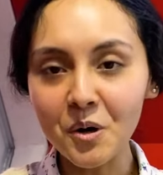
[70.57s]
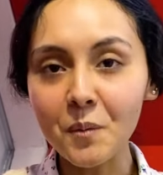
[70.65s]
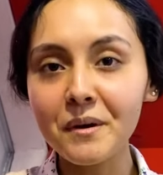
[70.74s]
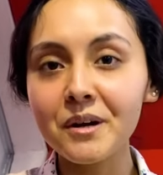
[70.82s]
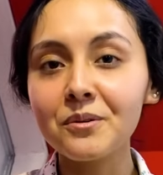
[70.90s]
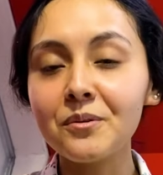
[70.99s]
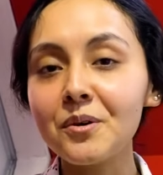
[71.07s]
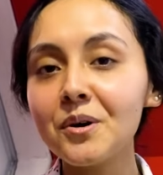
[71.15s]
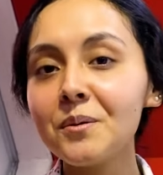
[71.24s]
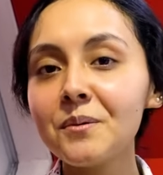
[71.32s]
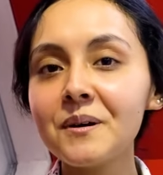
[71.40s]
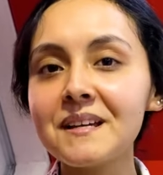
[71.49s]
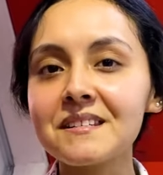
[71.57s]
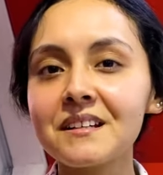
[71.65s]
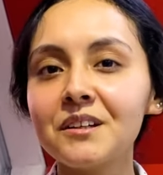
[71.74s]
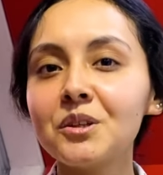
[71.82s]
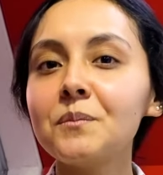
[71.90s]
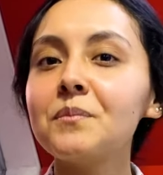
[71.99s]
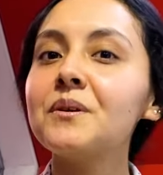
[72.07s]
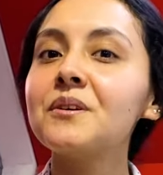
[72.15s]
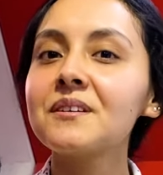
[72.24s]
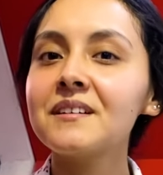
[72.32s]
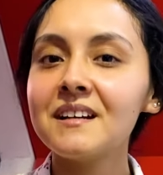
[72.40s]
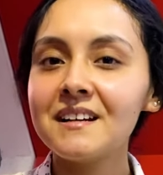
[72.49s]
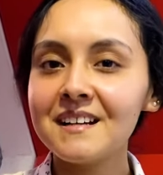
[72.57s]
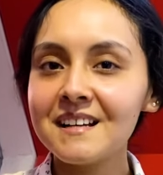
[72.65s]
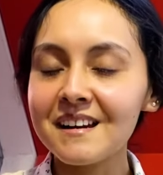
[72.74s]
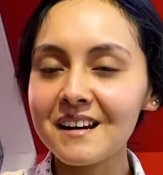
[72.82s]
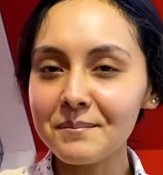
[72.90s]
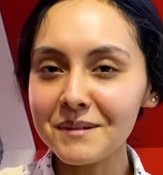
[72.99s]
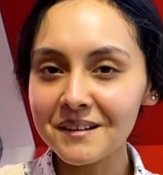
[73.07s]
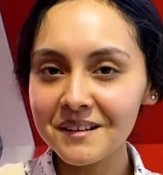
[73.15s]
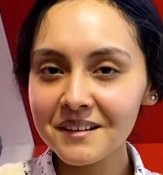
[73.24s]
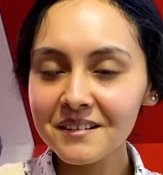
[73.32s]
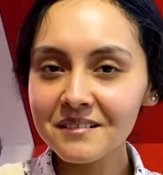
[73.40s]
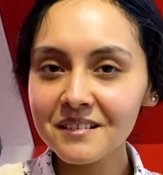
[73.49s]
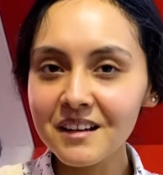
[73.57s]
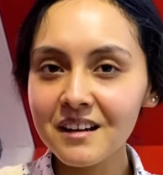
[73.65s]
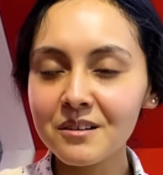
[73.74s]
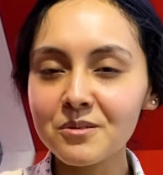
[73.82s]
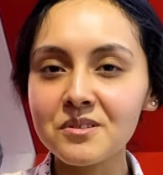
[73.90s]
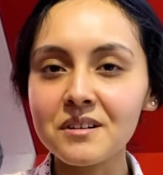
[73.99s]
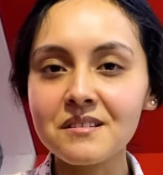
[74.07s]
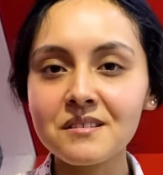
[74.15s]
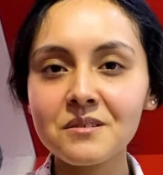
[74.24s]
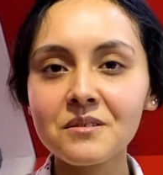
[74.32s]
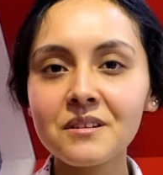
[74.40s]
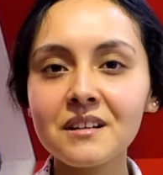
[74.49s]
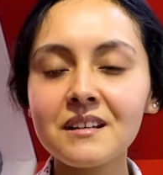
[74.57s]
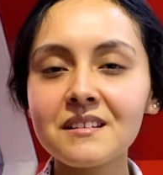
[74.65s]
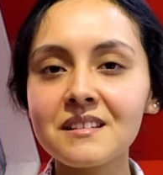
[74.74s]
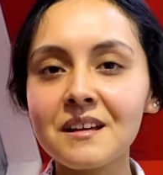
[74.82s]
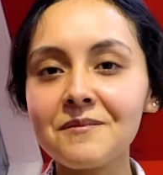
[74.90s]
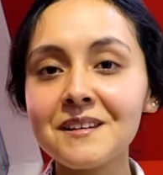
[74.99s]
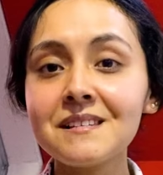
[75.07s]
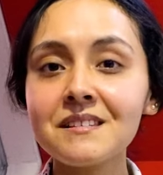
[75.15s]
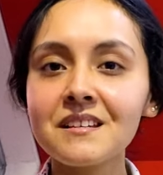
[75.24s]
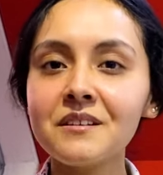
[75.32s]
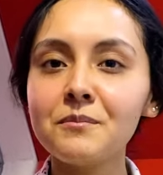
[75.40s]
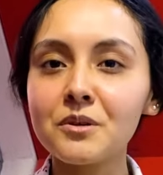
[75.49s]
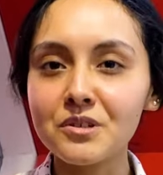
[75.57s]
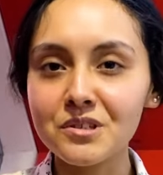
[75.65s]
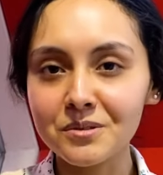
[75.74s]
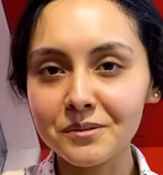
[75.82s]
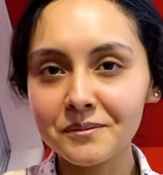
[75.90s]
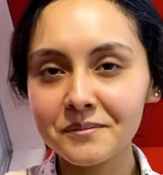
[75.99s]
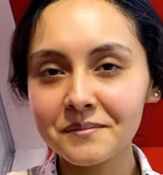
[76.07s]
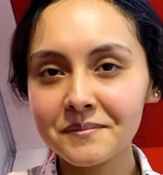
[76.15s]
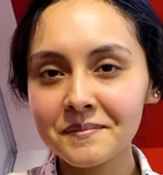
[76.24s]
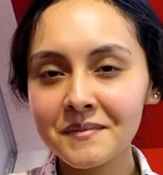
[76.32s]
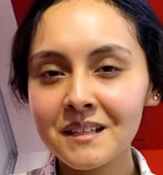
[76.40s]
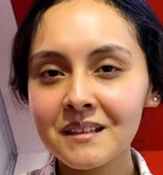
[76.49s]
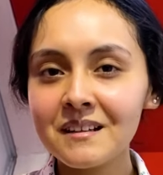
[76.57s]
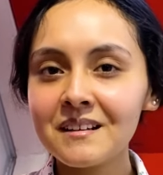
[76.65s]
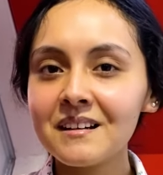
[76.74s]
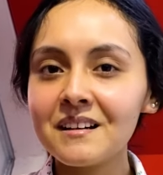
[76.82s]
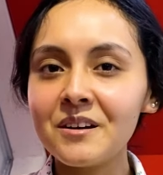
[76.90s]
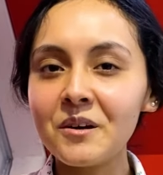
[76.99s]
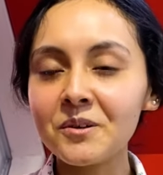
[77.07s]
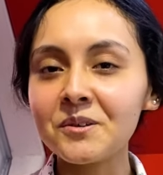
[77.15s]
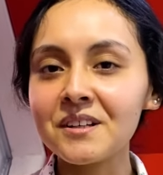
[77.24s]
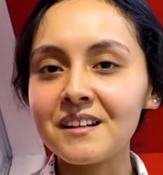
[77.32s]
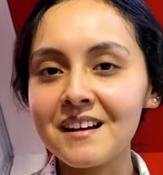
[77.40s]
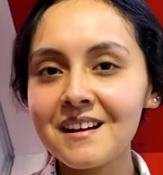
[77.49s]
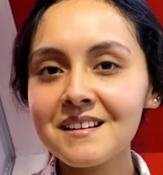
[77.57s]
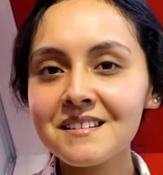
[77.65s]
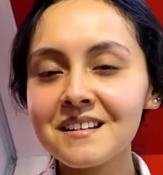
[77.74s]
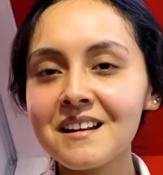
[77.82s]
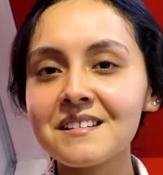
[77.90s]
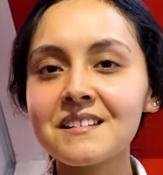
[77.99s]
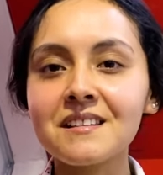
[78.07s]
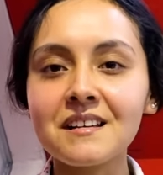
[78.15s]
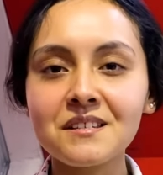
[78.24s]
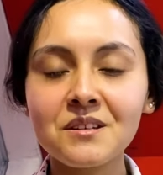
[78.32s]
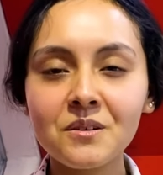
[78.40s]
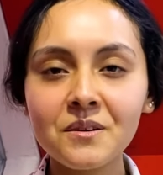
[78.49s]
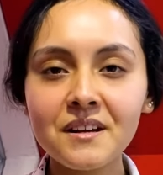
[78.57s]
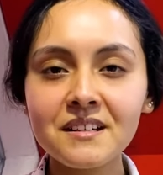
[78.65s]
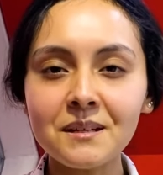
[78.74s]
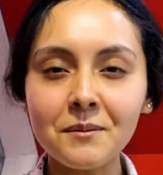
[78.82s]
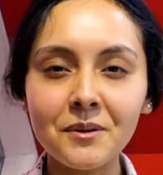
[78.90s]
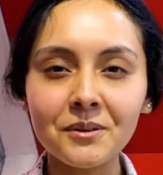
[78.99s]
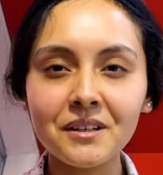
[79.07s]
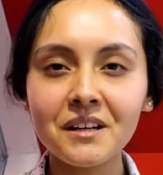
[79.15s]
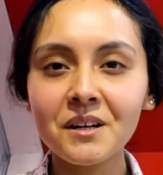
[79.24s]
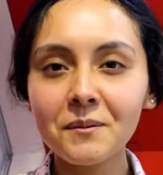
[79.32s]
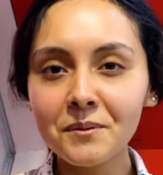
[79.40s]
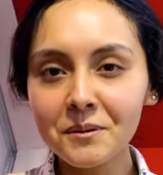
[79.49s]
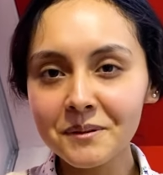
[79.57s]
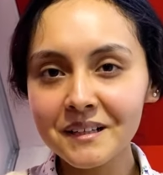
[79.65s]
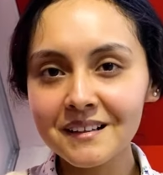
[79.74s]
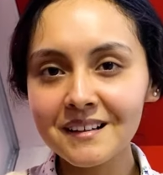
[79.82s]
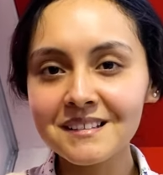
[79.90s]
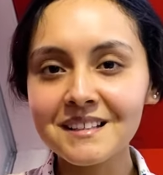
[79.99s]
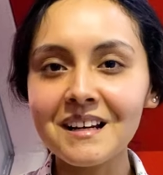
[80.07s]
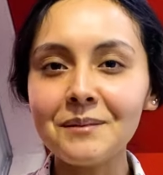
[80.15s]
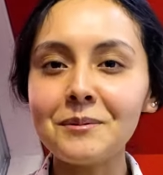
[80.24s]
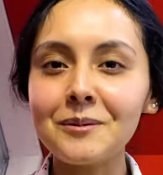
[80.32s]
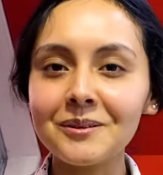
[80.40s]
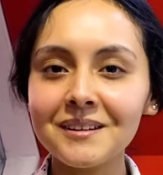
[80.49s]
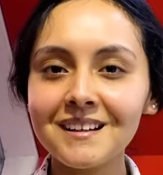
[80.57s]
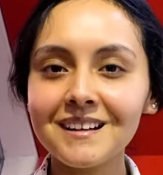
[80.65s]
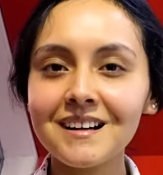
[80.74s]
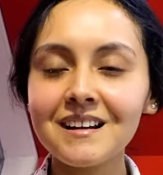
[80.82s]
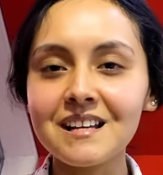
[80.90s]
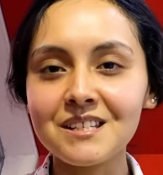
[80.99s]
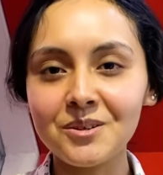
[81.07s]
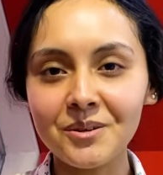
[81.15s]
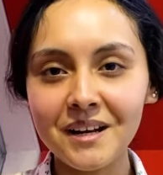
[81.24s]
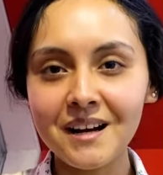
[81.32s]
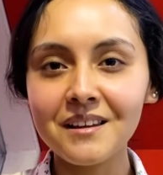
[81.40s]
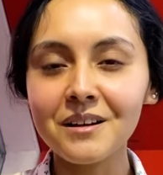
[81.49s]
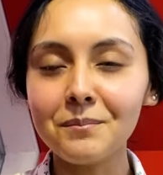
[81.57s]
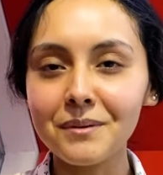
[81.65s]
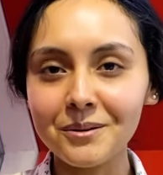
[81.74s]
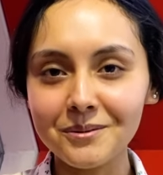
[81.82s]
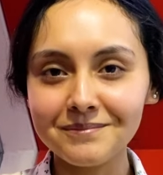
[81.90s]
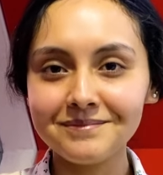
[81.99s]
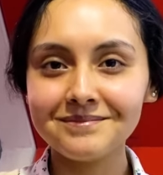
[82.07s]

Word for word: Comer un lobo, escrito por Ramadier e ilustraciones de Vincent Bourdieu. Lo encontrarás en las estaciones de bibliotecas públicas de la Biblioteca Nacional del Perú.